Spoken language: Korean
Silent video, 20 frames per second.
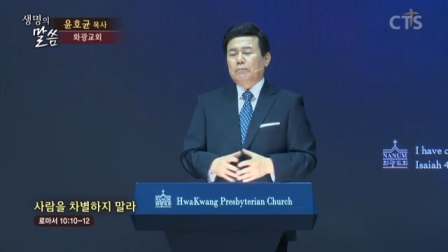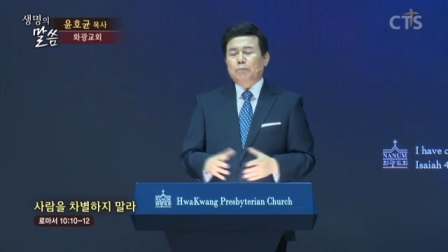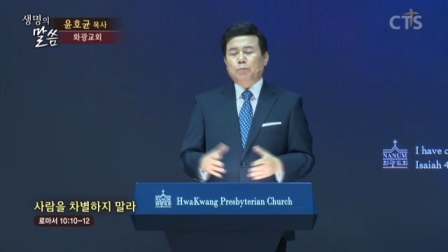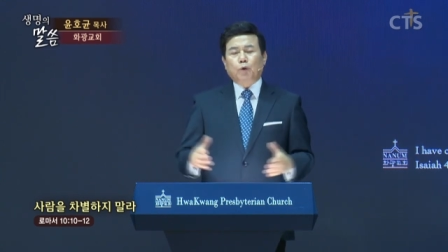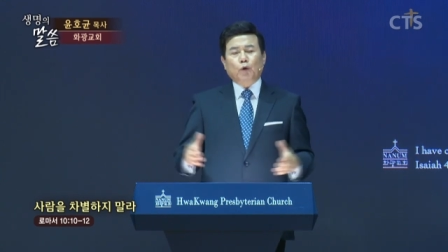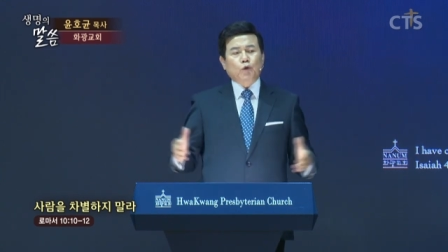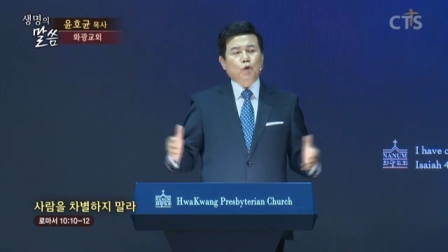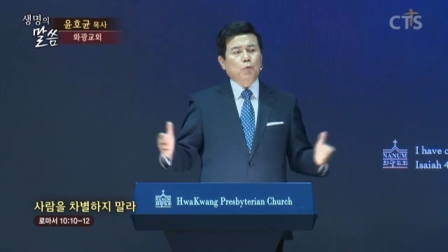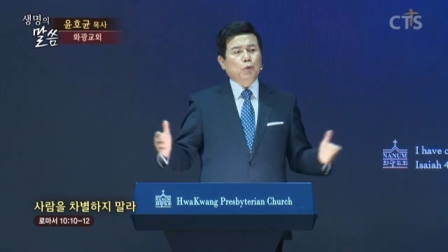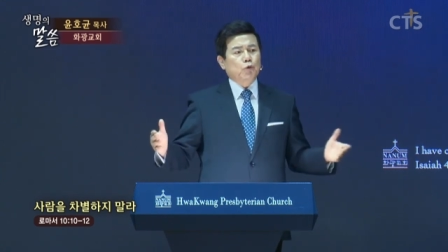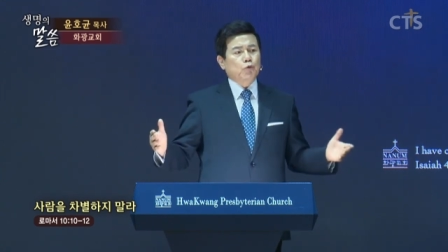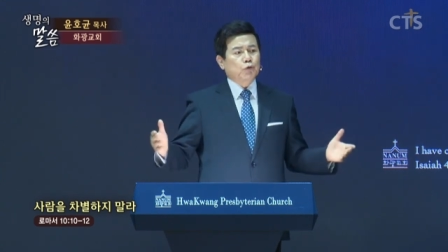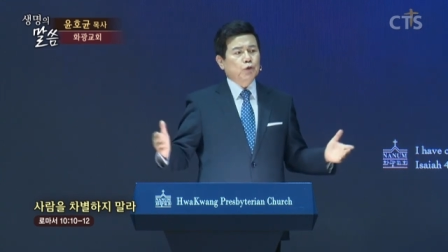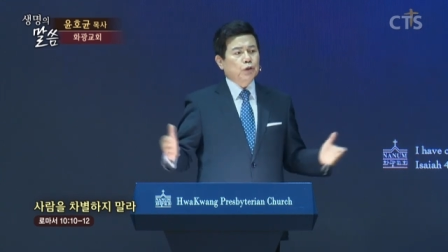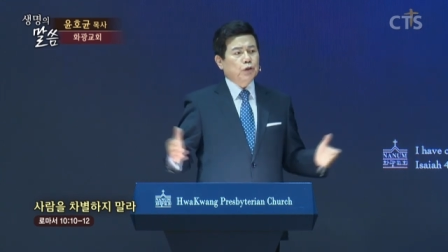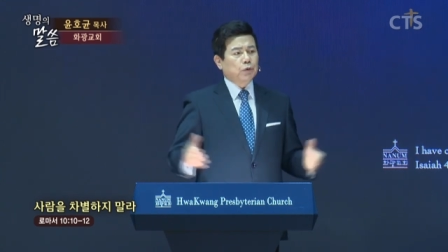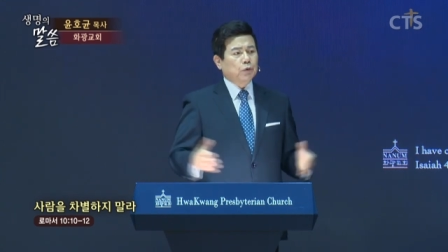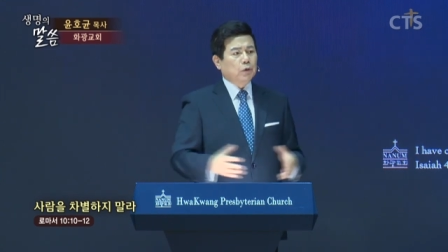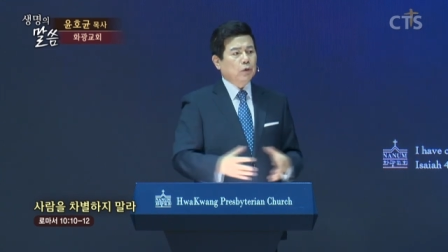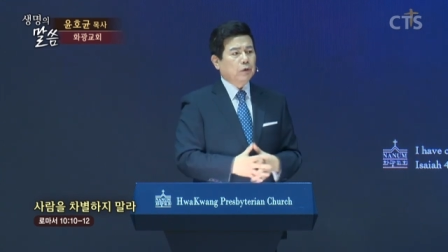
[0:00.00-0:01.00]
보듬어
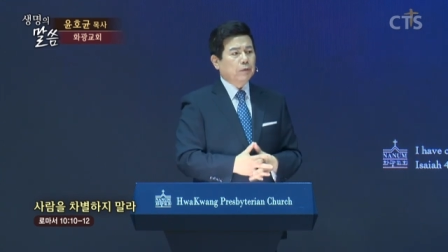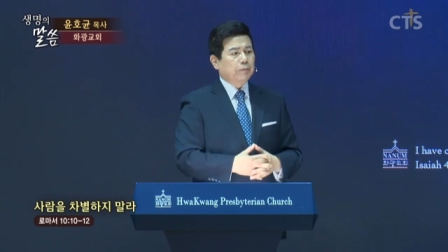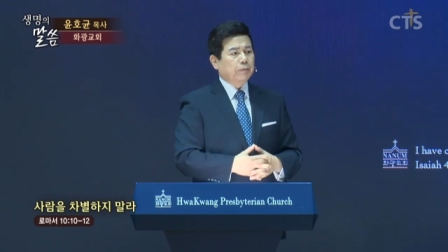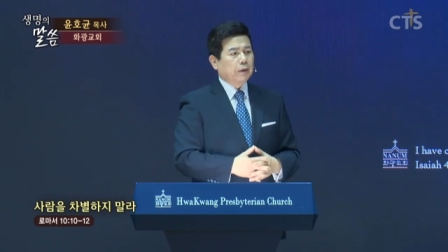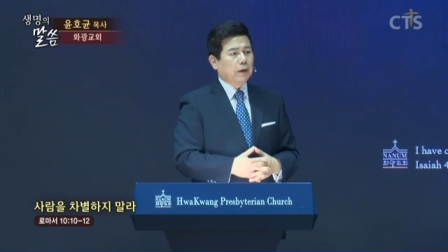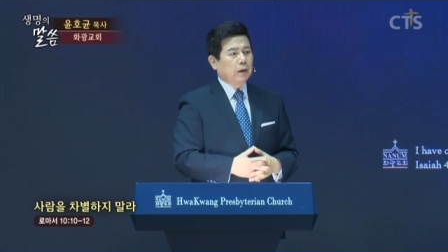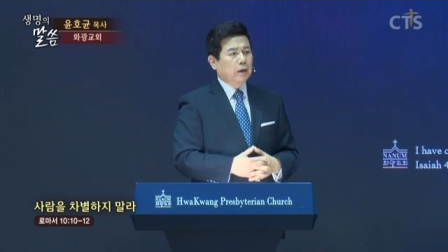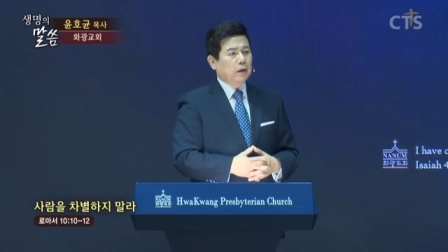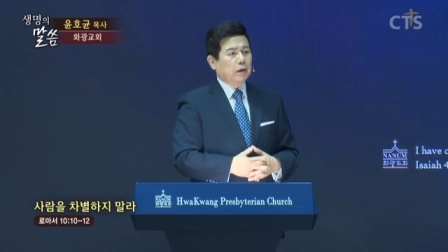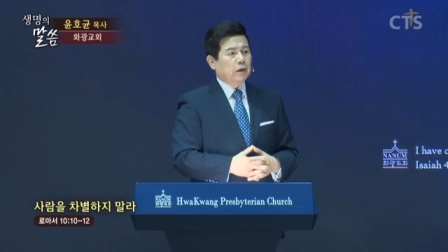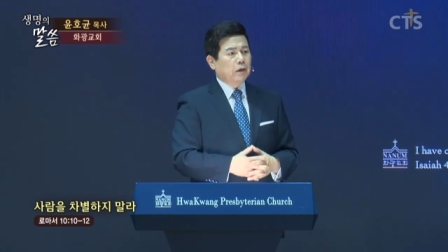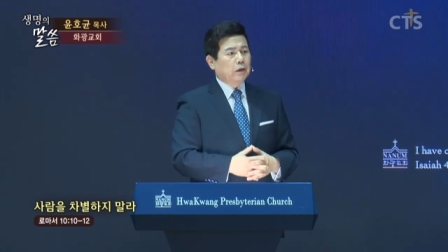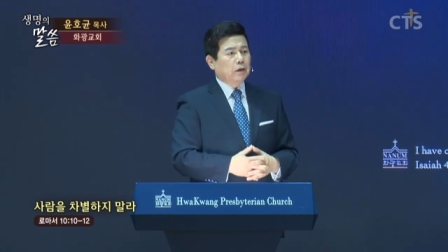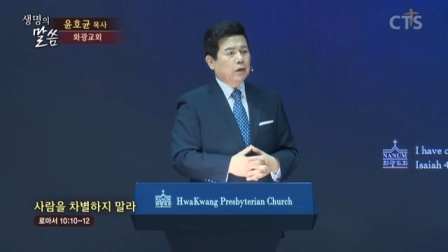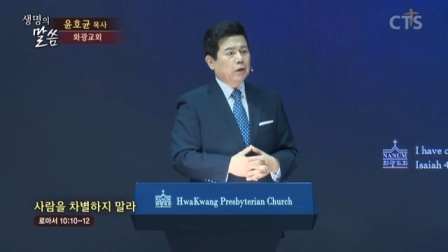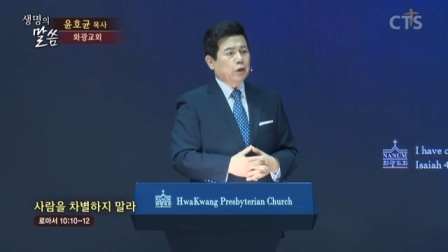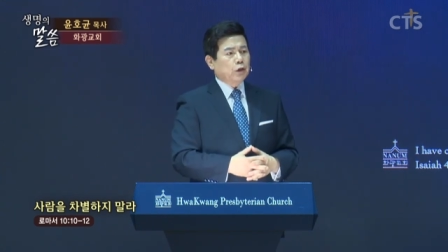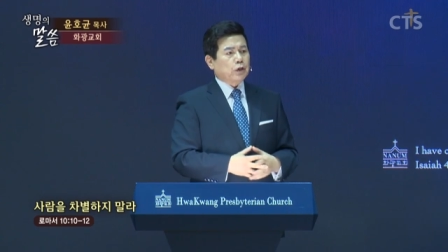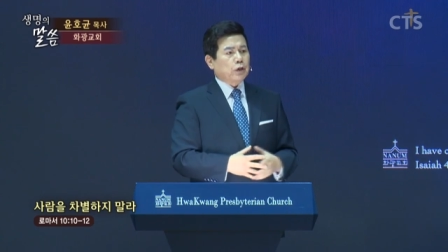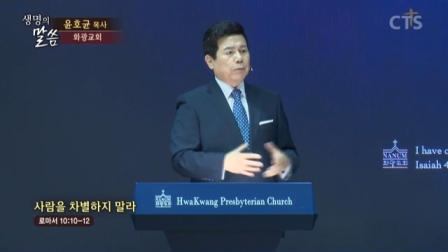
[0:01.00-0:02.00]
주시고
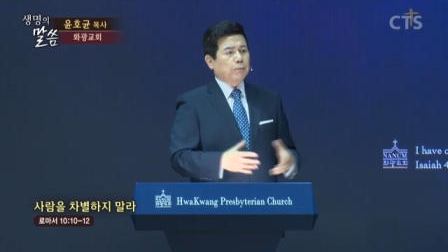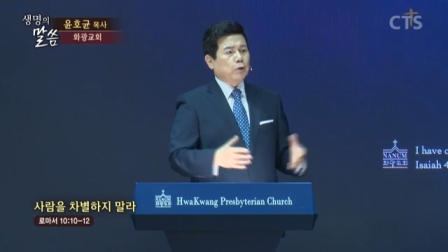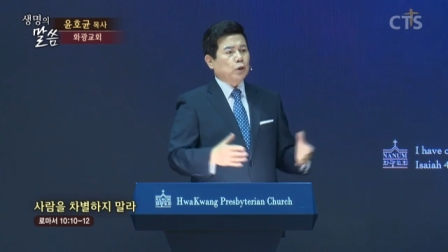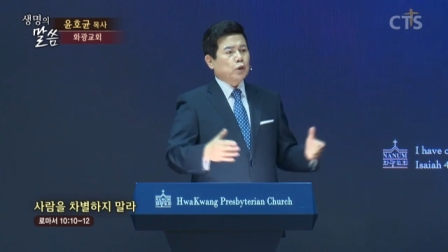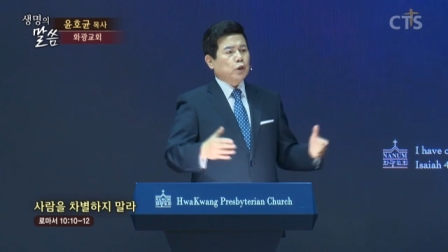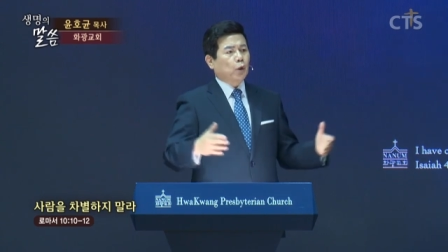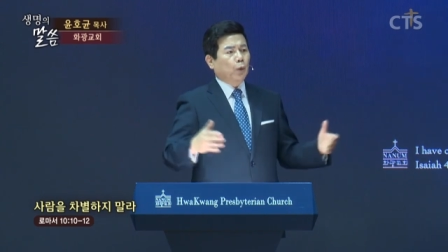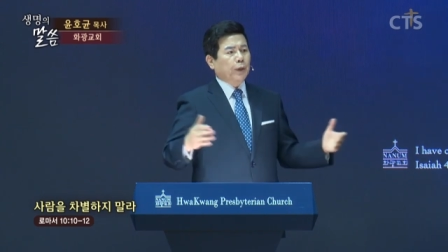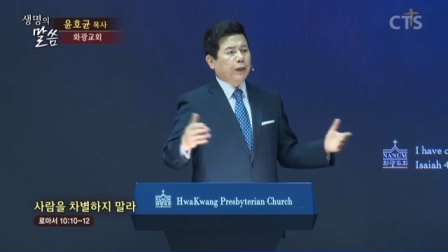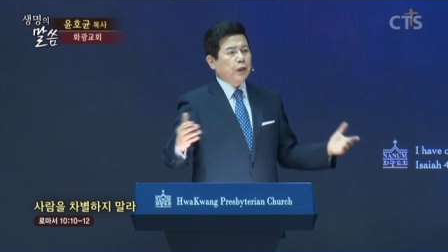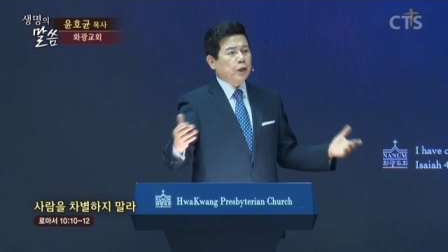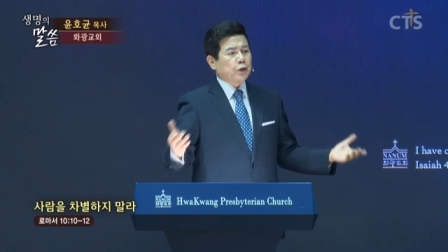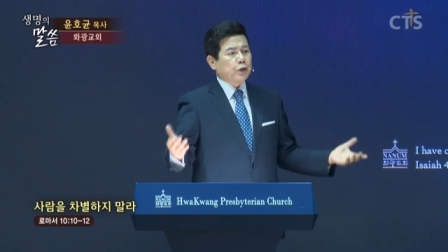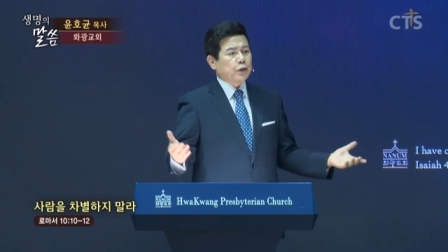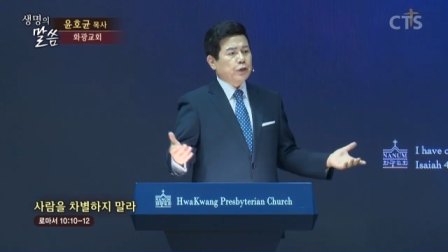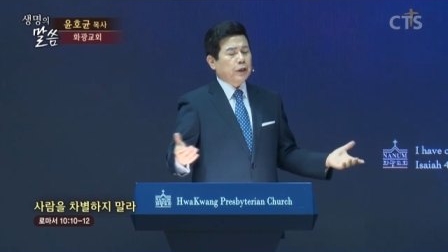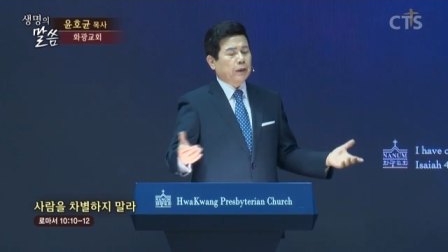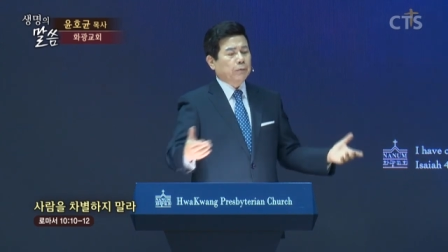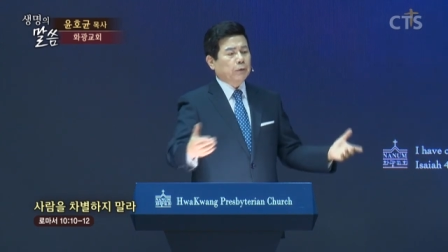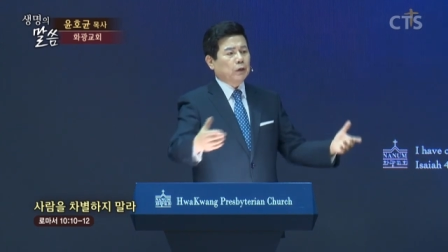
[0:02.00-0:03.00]
이 사람들 소외된 이
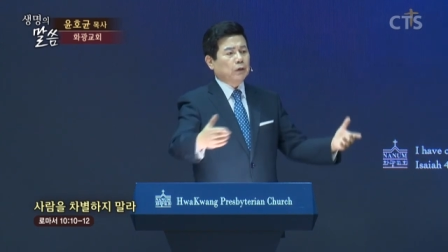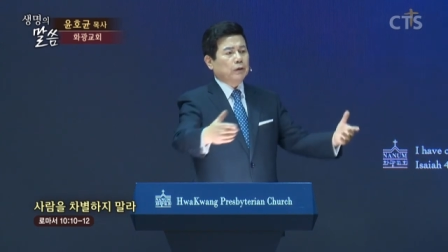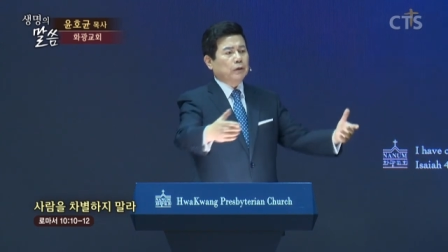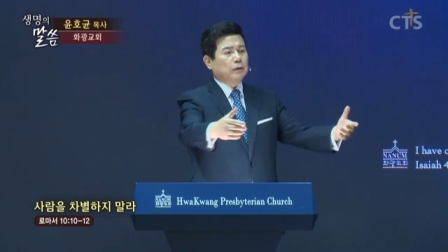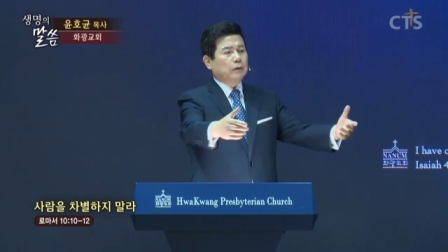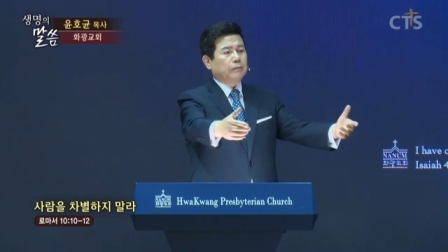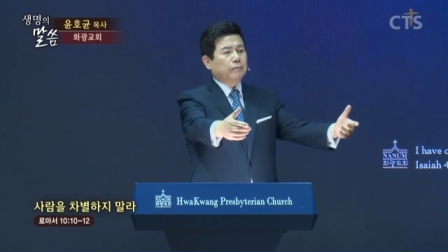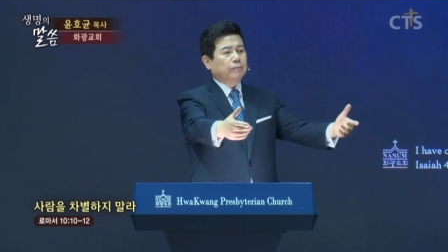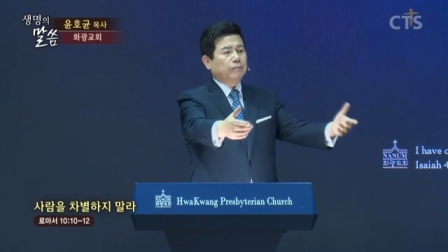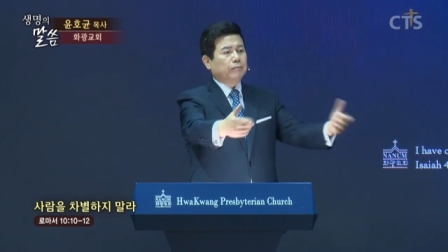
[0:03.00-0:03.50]
사람들을